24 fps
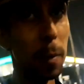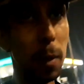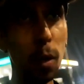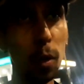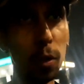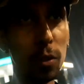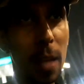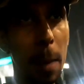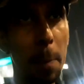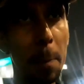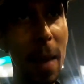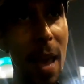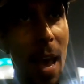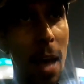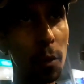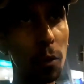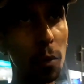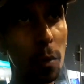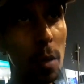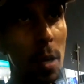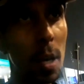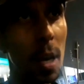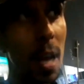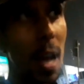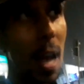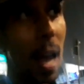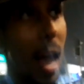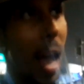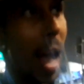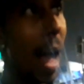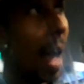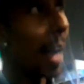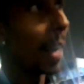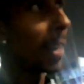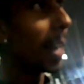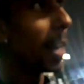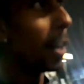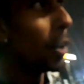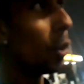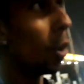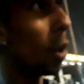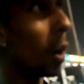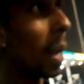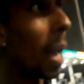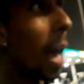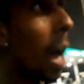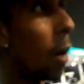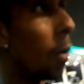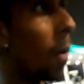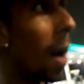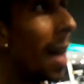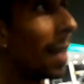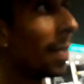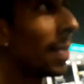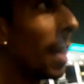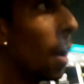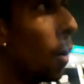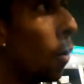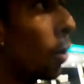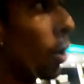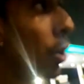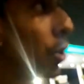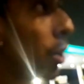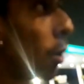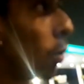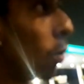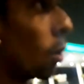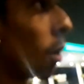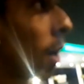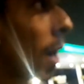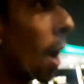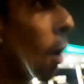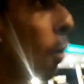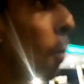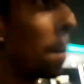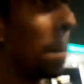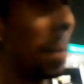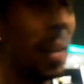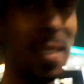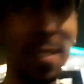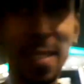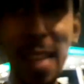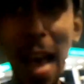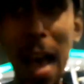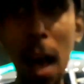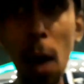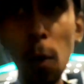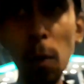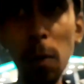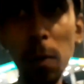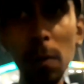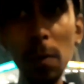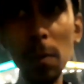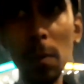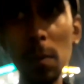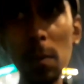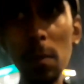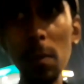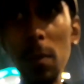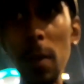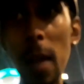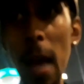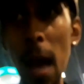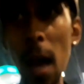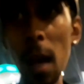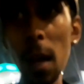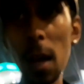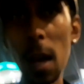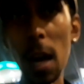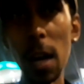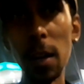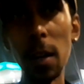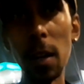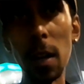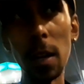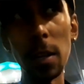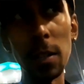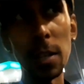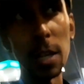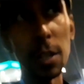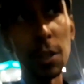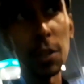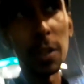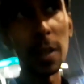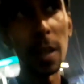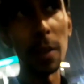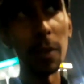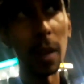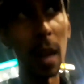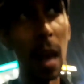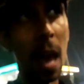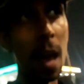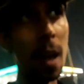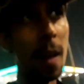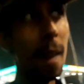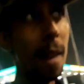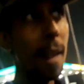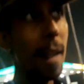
minutos, é perto. Aquele local, até hoje, é um local bizarro, né? A, a gente esteve lá.